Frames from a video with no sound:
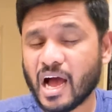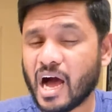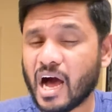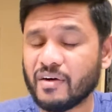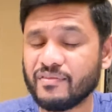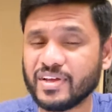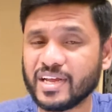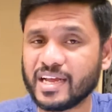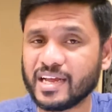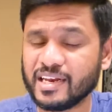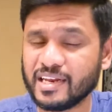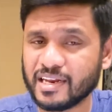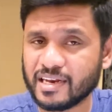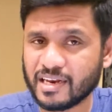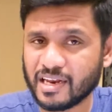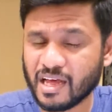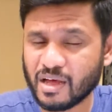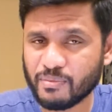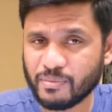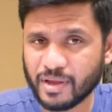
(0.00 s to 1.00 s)
அவைகள்
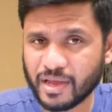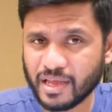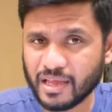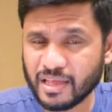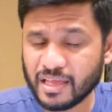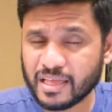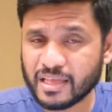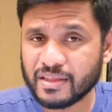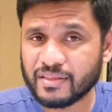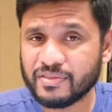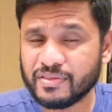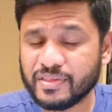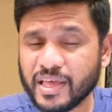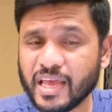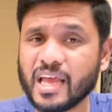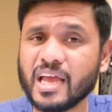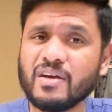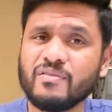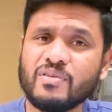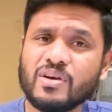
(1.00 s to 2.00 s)
எல்லாமே
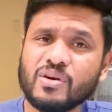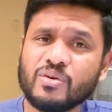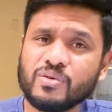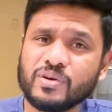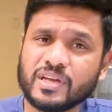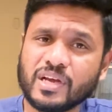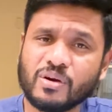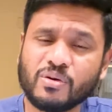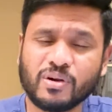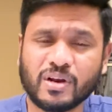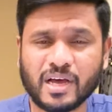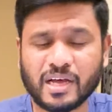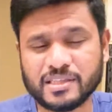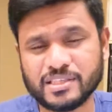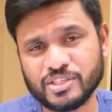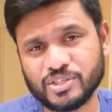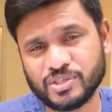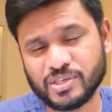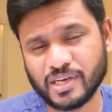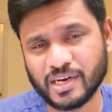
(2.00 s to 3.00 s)
தேவனுடைய
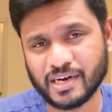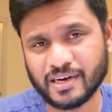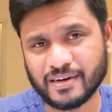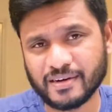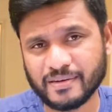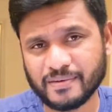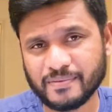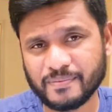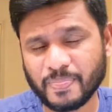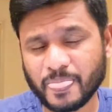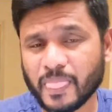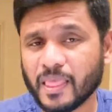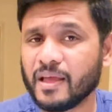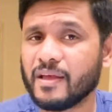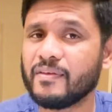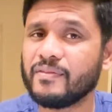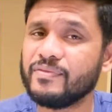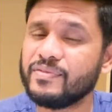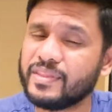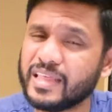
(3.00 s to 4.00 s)
குணாதிசயங்கள்
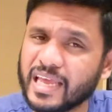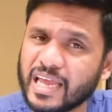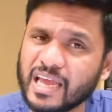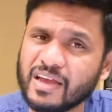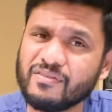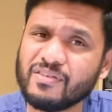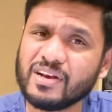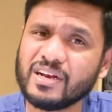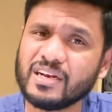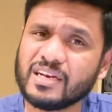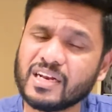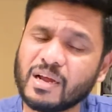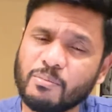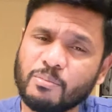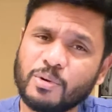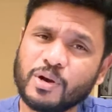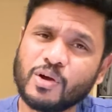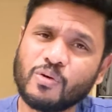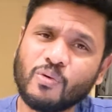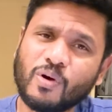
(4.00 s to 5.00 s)
தேவன்
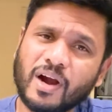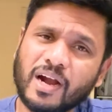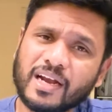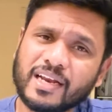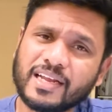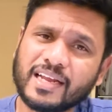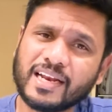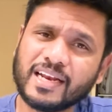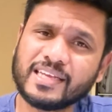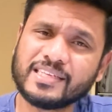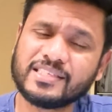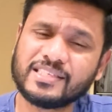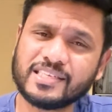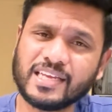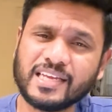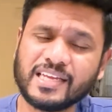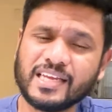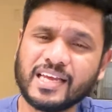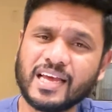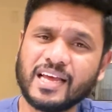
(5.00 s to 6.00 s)
நம்முடைய வாழ்க்கையில்
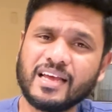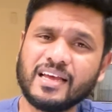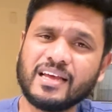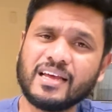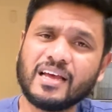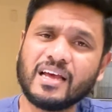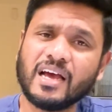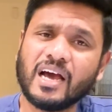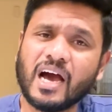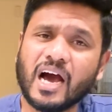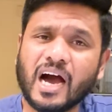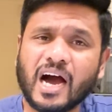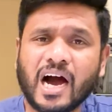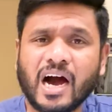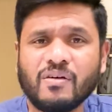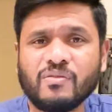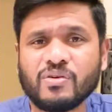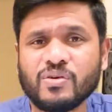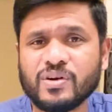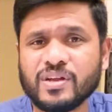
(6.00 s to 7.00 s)
செய்ய
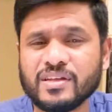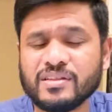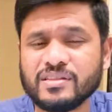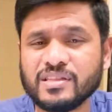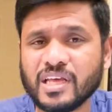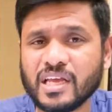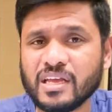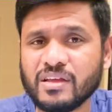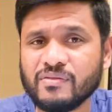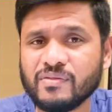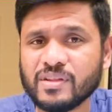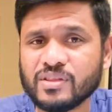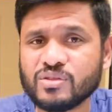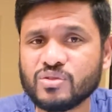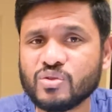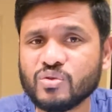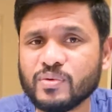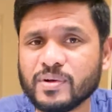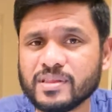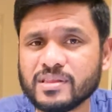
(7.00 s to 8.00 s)
அவருடைய
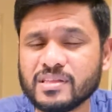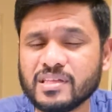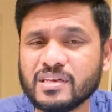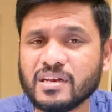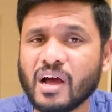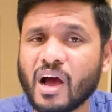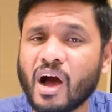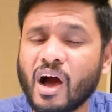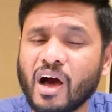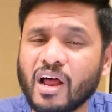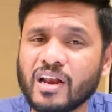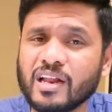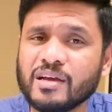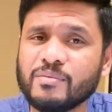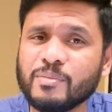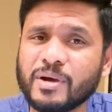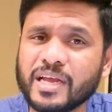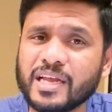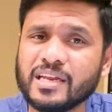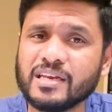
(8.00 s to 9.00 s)
தெய்வத்துவத்தின்
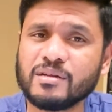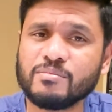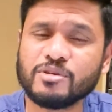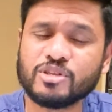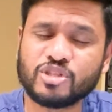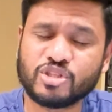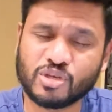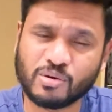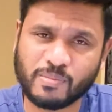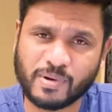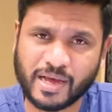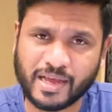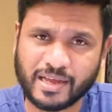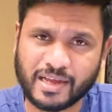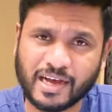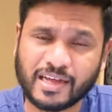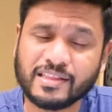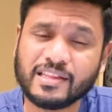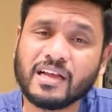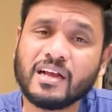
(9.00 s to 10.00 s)
ஆளுமை நிமித்தமாய்
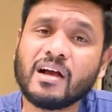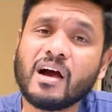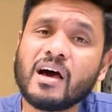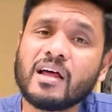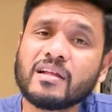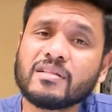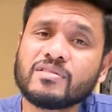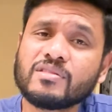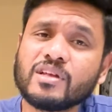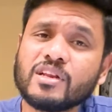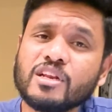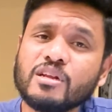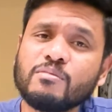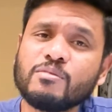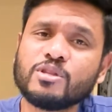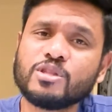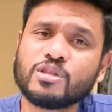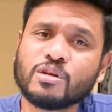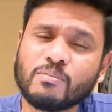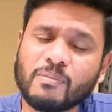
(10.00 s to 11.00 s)
அதிகாரத்தின்
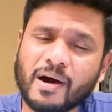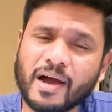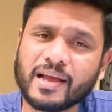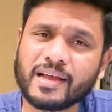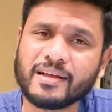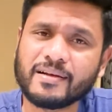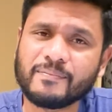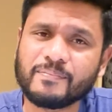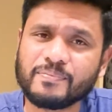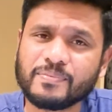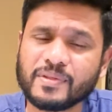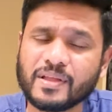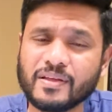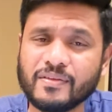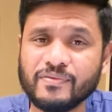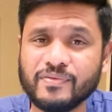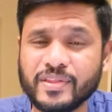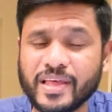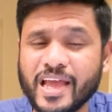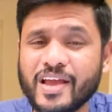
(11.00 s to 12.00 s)
நிமித்தமாய்
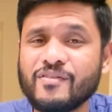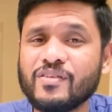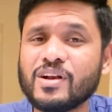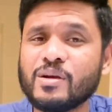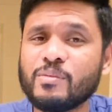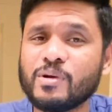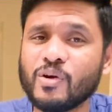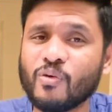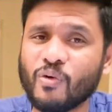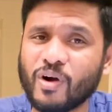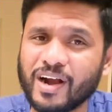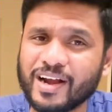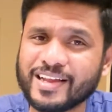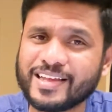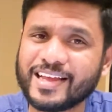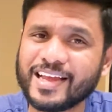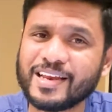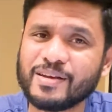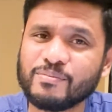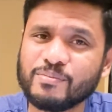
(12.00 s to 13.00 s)
தேவனுடைய
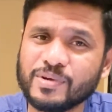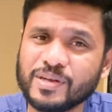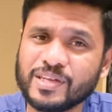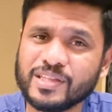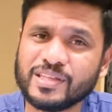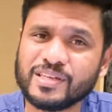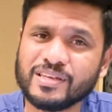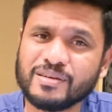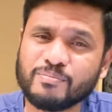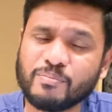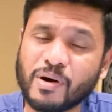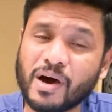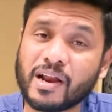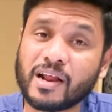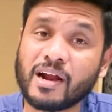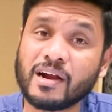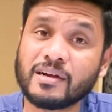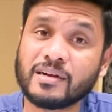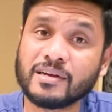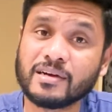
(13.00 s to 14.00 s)
வாழ்க்கையின் மீது
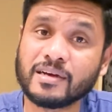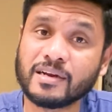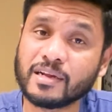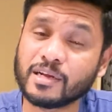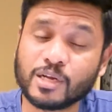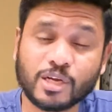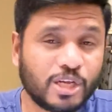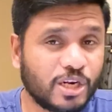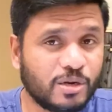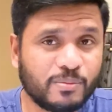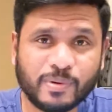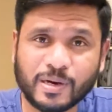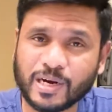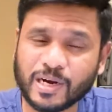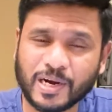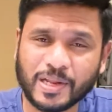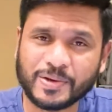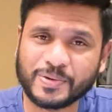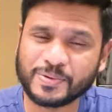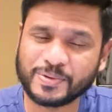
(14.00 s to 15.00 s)
பாராட்டுகிற
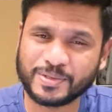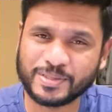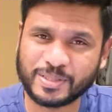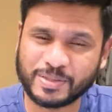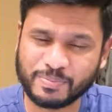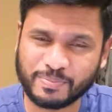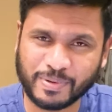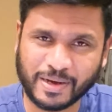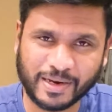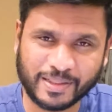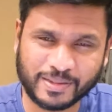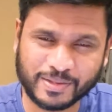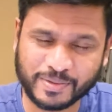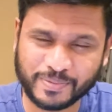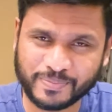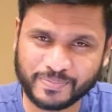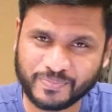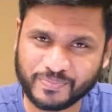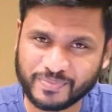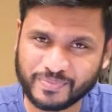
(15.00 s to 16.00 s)
கிருபைகளை குறித்து பார்த்தோம்